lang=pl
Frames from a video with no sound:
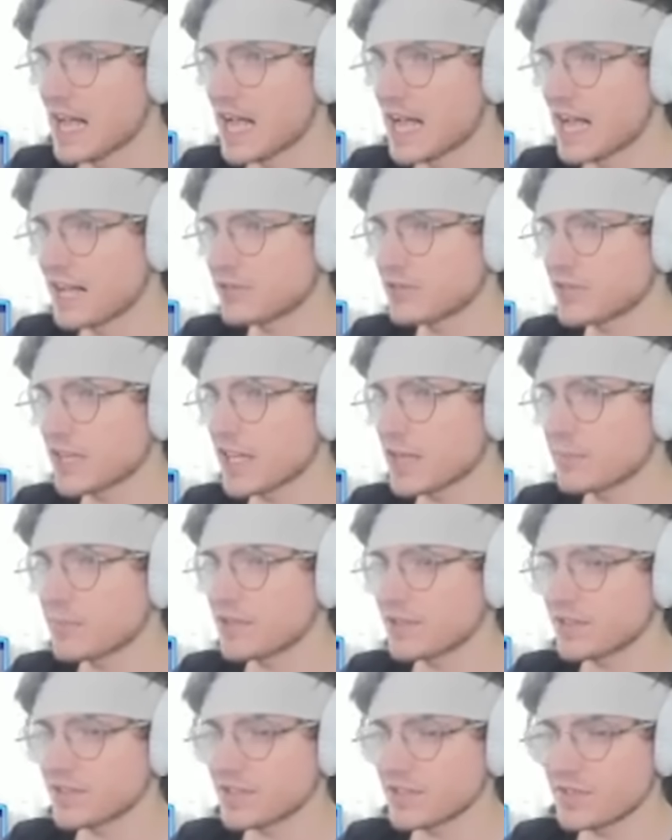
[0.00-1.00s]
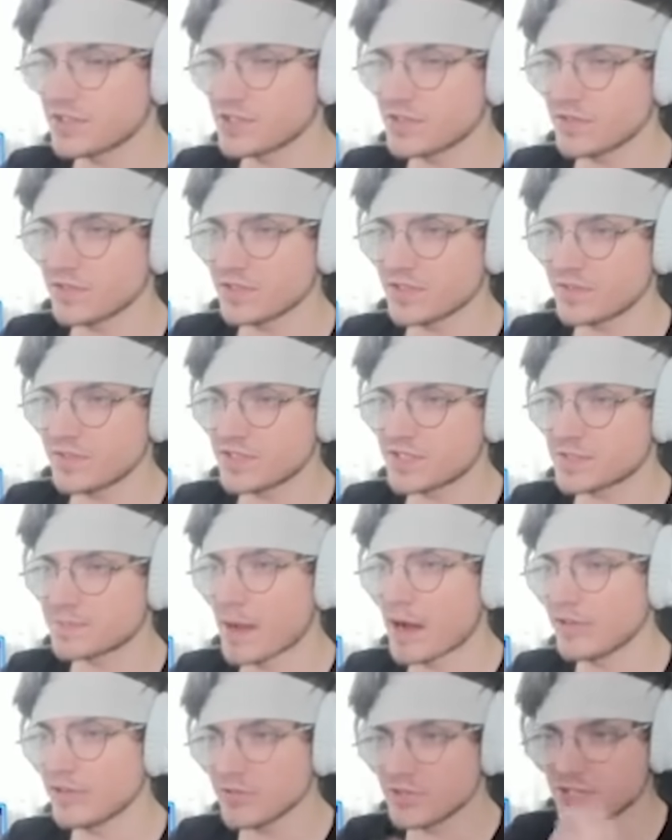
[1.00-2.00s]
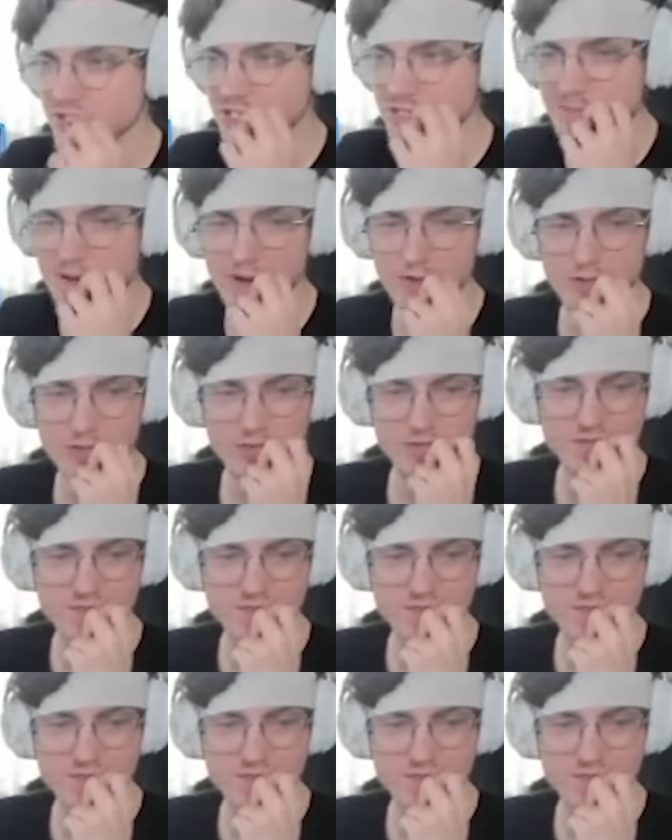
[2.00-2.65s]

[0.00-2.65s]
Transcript: A tutaj jakby tych ty widzów spełnią się i spełnią.